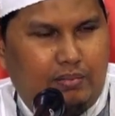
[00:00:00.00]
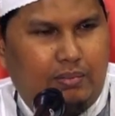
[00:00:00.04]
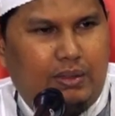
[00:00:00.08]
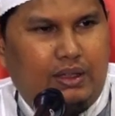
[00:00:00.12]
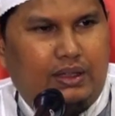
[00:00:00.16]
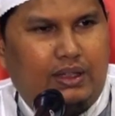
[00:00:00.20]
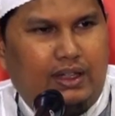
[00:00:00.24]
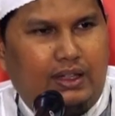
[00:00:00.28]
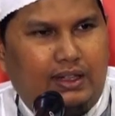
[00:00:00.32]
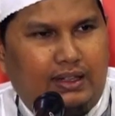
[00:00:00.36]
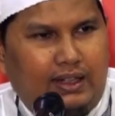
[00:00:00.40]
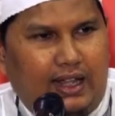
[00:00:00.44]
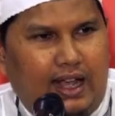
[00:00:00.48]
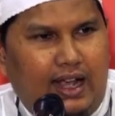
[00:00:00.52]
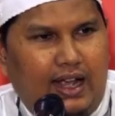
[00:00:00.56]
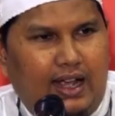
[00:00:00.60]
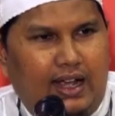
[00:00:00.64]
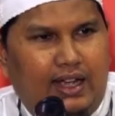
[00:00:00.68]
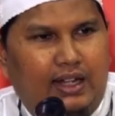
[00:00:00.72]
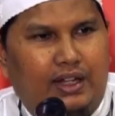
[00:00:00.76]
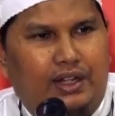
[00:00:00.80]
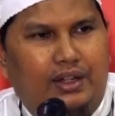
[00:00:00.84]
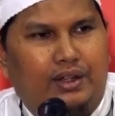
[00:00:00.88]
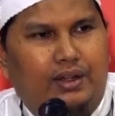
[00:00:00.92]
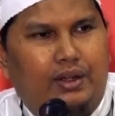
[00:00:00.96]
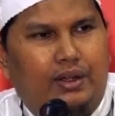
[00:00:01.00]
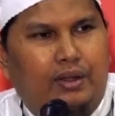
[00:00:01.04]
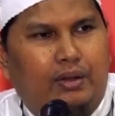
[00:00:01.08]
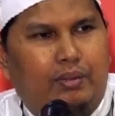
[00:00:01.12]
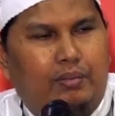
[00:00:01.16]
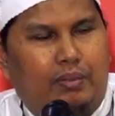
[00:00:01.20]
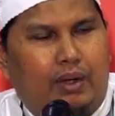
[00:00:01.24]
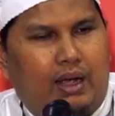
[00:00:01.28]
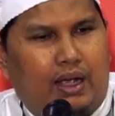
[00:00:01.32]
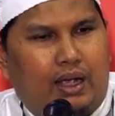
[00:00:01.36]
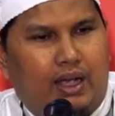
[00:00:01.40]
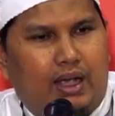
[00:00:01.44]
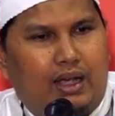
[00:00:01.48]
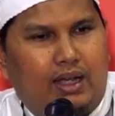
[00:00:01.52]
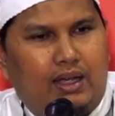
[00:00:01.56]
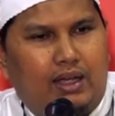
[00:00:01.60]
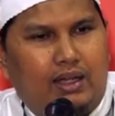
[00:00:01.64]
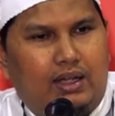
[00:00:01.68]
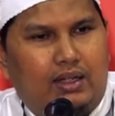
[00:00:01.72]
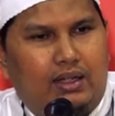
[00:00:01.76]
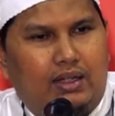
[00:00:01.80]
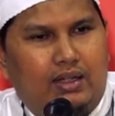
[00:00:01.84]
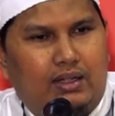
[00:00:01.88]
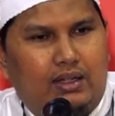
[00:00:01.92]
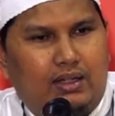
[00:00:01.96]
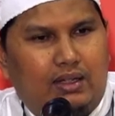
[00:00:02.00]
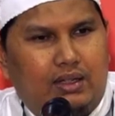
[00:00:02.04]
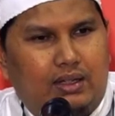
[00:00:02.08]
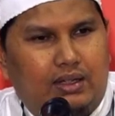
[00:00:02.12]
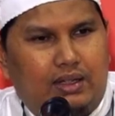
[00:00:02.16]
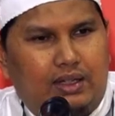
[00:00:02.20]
Bertentangan, maka